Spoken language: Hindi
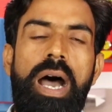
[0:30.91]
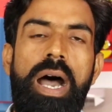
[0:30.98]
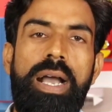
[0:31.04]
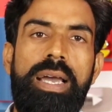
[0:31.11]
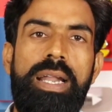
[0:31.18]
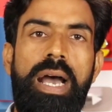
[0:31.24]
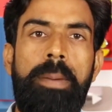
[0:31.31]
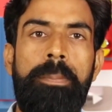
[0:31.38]

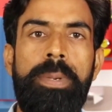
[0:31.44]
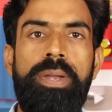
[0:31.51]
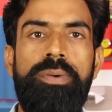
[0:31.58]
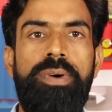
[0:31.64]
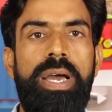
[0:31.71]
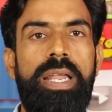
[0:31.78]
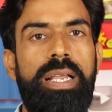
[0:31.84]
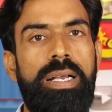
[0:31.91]
अगर आपने
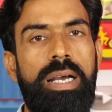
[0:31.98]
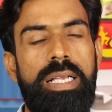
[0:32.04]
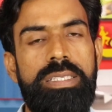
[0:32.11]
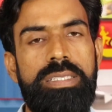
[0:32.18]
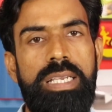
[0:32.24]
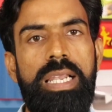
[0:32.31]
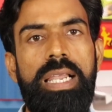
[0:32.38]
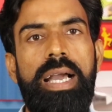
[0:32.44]
वायरिंग
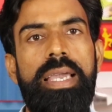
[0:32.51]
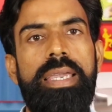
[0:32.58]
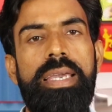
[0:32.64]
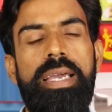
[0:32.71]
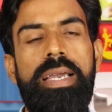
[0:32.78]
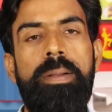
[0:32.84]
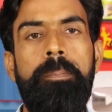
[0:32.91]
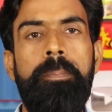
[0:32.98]
अच्छी लगाई
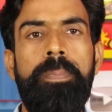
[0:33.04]
है